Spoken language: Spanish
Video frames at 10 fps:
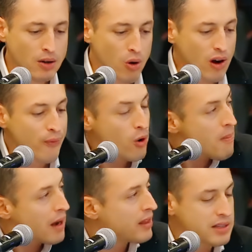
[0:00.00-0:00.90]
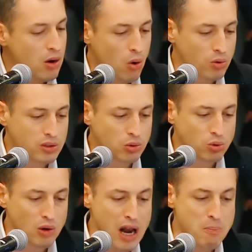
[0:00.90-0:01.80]
no reformar desde lo
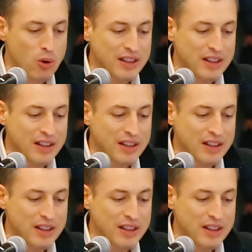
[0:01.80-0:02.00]
constitucional,